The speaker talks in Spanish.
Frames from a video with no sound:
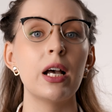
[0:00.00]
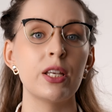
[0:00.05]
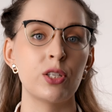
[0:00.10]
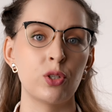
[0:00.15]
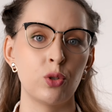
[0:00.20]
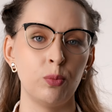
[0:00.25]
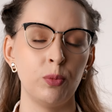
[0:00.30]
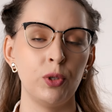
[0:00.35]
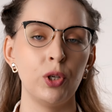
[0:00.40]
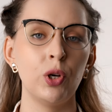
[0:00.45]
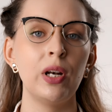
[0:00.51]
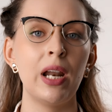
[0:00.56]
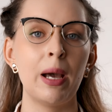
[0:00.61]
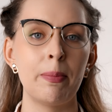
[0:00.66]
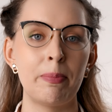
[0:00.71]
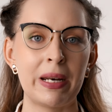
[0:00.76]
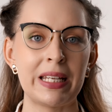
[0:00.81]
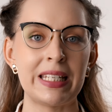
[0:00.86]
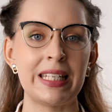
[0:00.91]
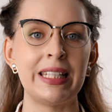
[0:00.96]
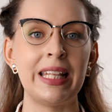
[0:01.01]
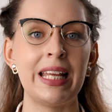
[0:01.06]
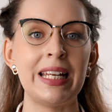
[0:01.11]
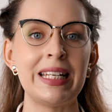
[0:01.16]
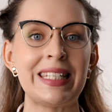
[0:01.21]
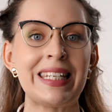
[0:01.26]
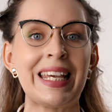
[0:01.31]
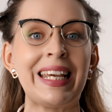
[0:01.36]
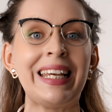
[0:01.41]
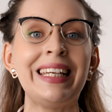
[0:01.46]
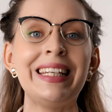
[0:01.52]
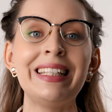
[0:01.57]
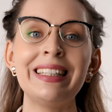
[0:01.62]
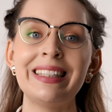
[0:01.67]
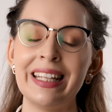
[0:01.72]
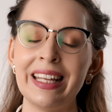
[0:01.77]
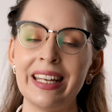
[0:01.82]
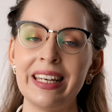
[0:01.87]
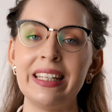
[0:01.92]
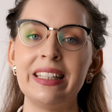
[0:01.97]
asumió la presidencia
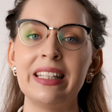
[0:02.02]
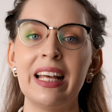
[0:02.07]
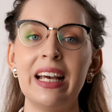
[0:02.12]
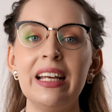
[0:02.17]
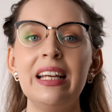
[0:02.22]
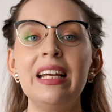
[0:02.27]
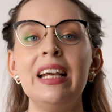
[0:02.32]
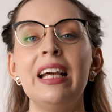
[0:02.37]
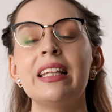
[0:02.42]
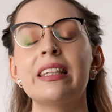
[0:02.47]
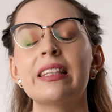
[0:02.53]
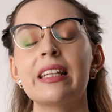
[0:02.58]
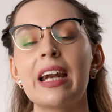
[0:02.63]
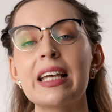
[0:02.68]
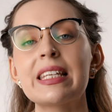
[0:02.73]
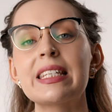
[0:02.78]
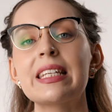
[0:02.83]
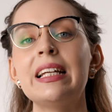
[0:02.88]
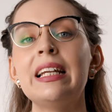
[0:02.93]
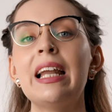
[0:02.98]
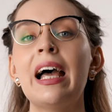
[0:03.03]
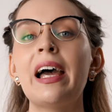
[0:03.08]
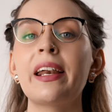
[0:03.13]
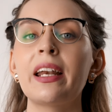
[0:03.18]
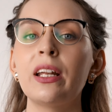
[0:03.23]
interina tras la